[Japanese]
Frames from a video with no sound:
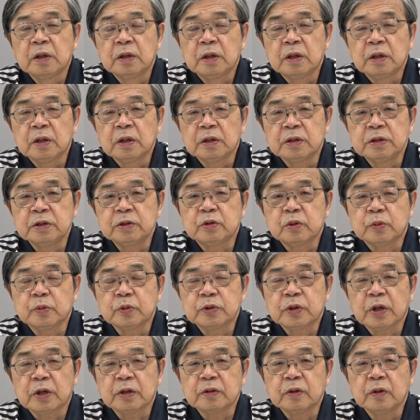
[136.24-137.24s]
あいいと
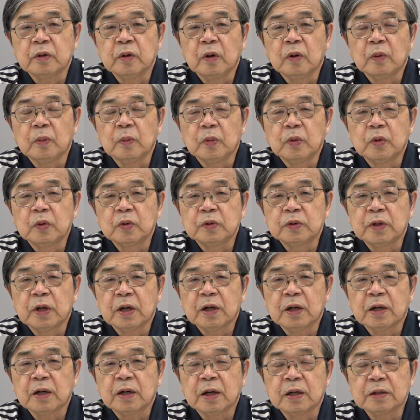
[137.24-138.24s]
思ったけどもうな
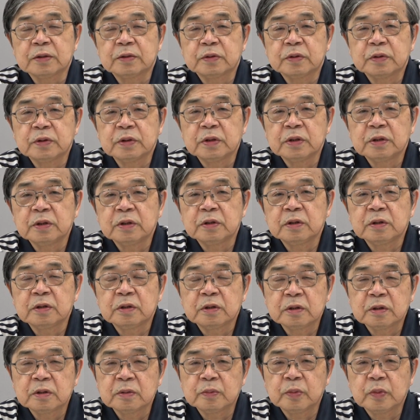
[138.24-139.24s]
んか
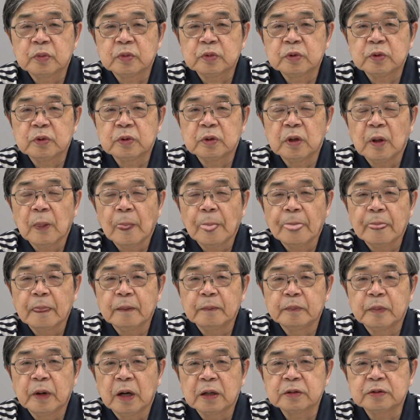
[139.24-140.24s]
ガソリン
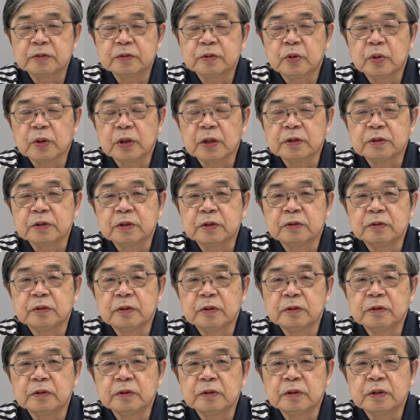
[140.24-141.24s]
まくとかってい
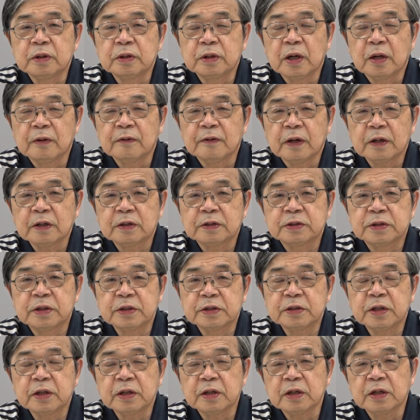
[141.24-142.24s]
うのがファックス
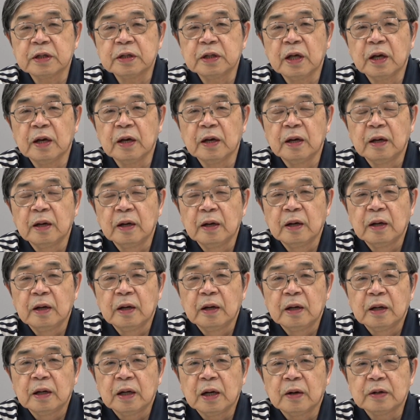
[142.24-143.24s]
で来ただけで。
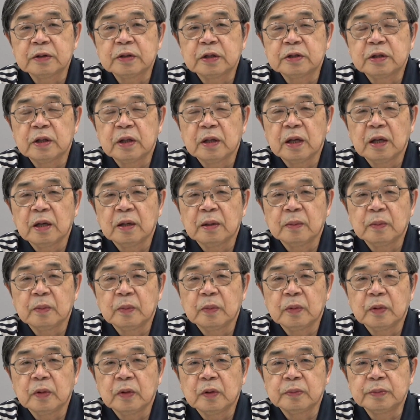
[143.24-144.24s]
慌てて
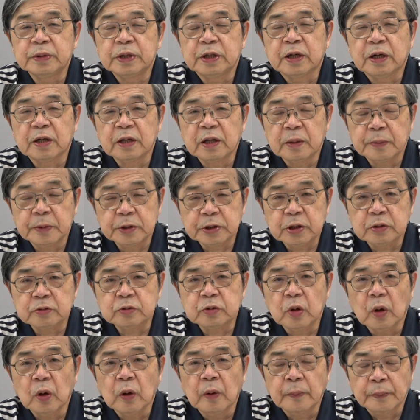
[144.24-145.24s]
もう3日で辞めちゃう
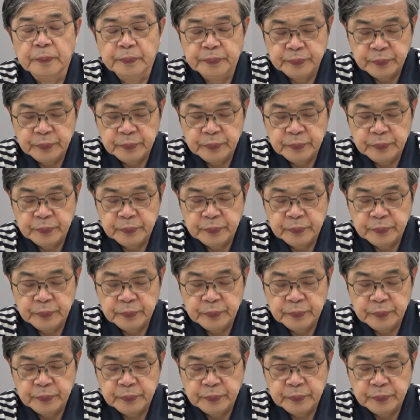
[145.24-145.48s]
と。